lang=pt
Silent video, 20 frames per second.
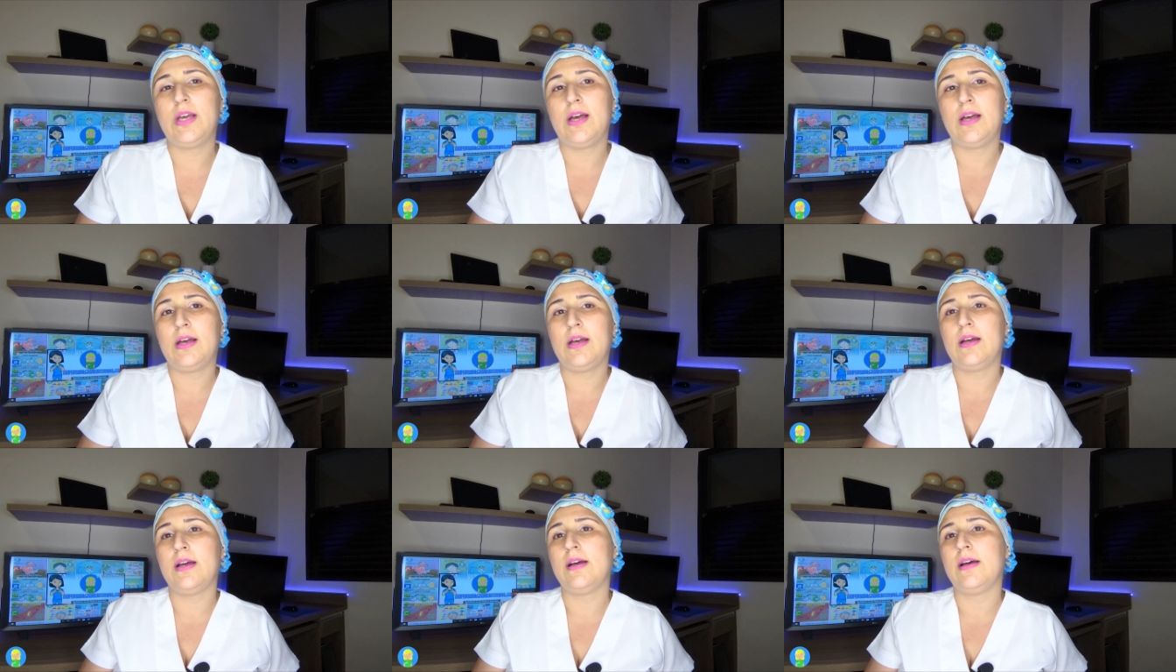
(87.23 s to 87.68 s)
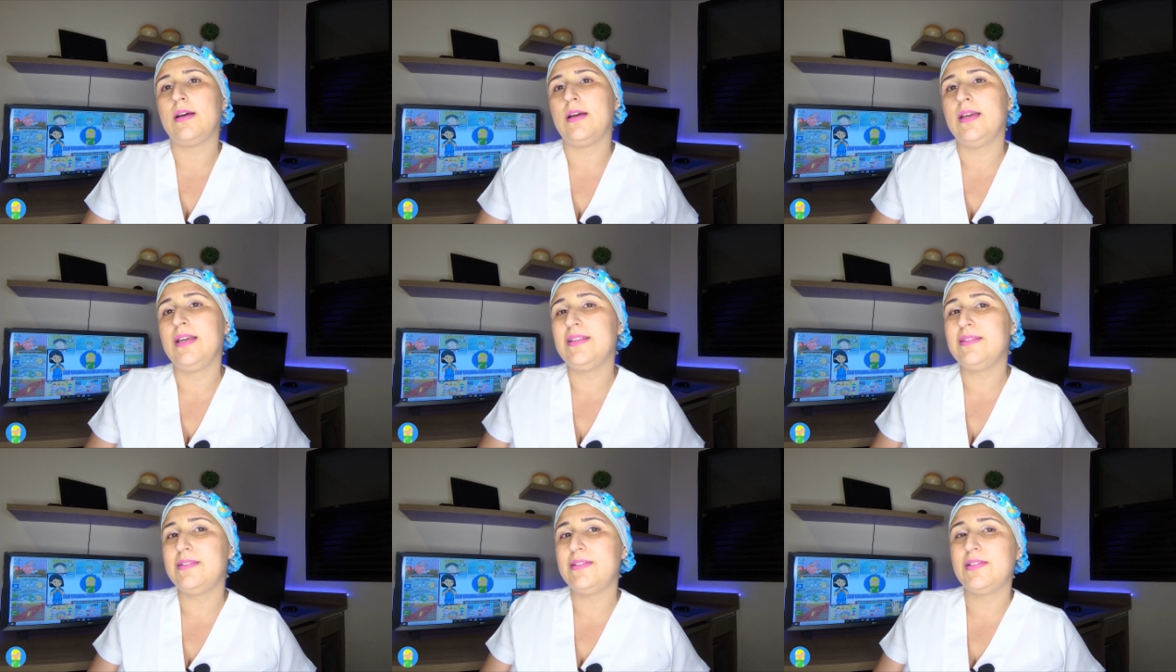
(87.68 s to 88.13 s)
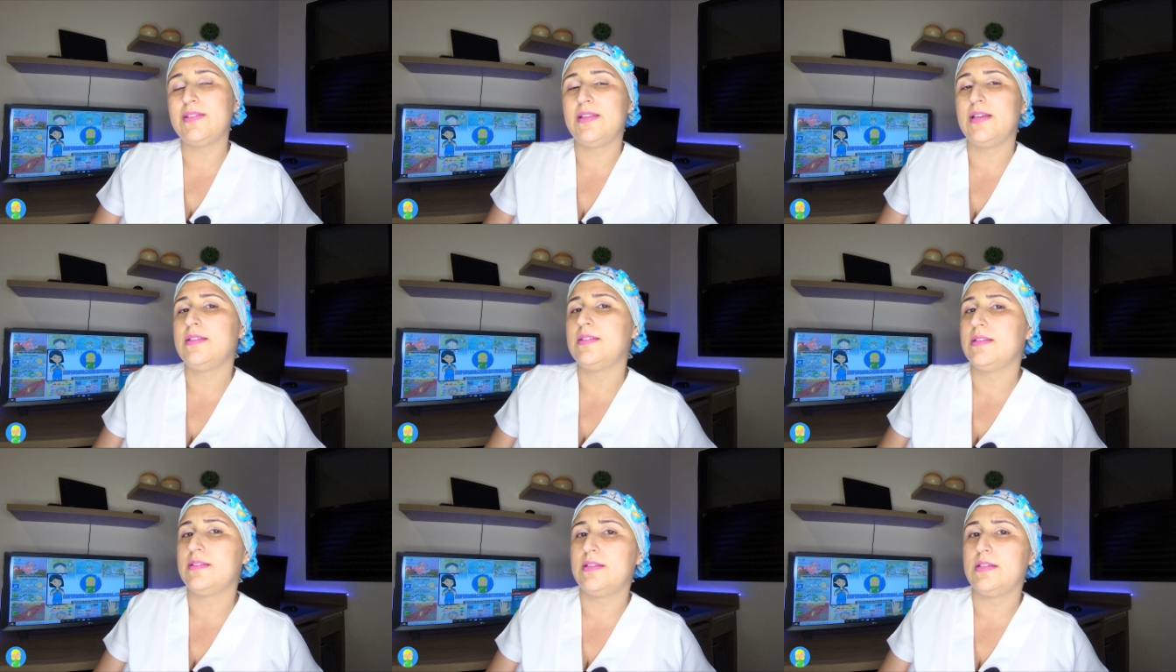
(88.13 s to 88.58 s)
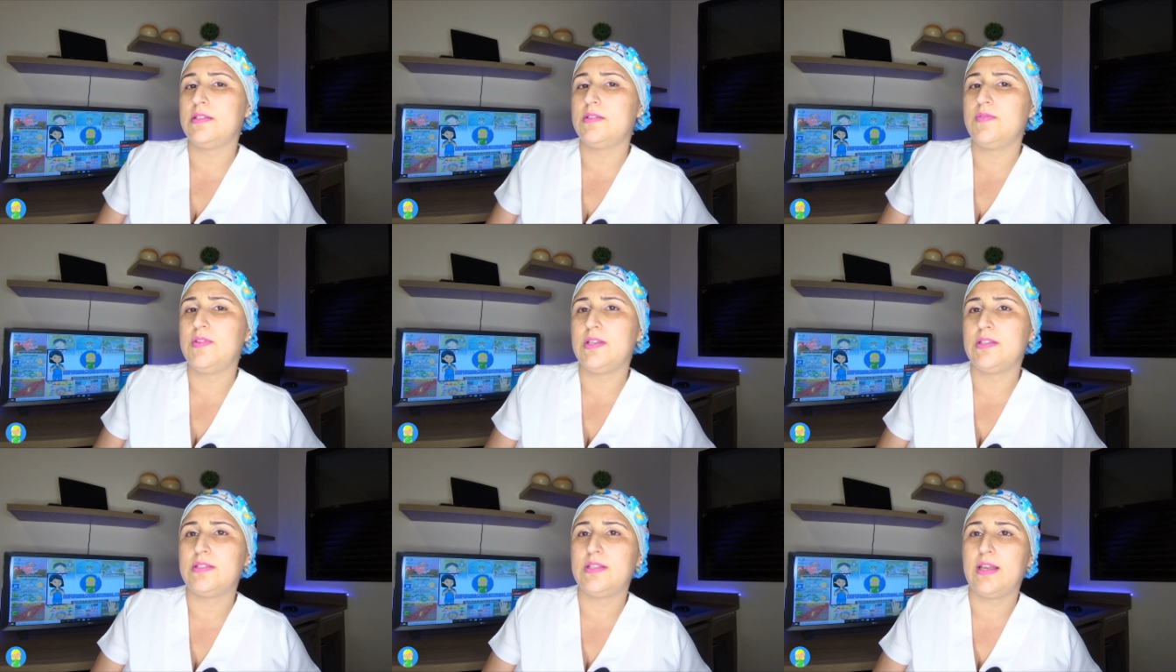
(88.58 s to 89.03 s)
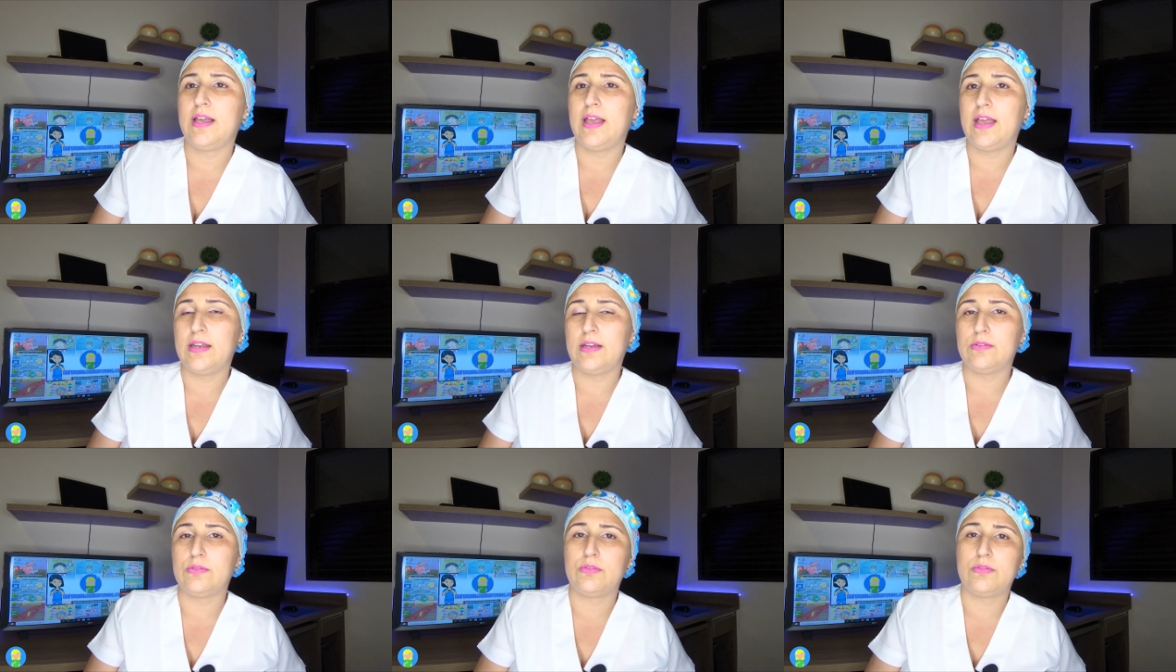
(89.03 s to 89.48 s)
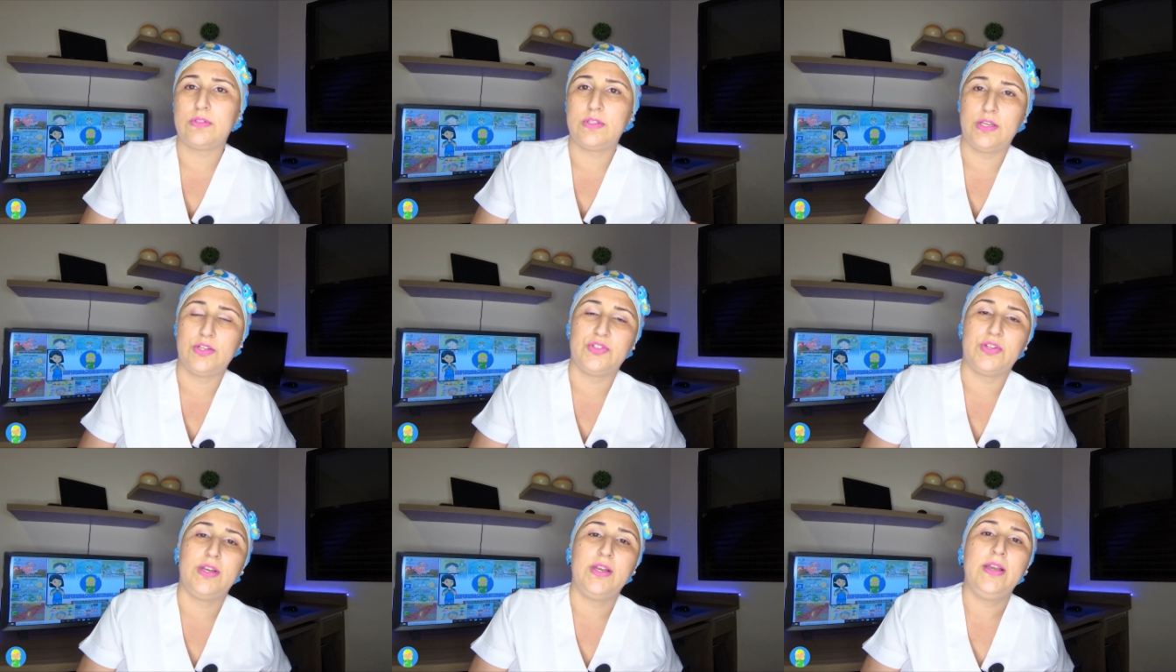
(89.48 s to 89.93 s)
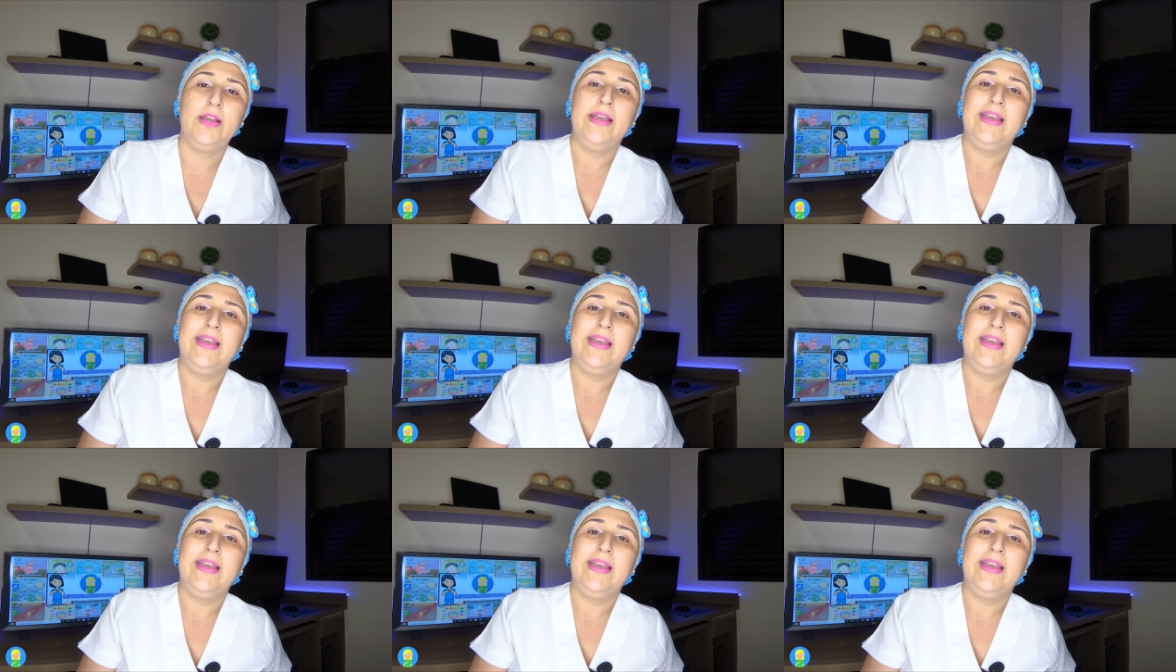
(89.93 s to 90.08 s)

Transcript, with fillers: a resistência das vias aéreas, ou seja,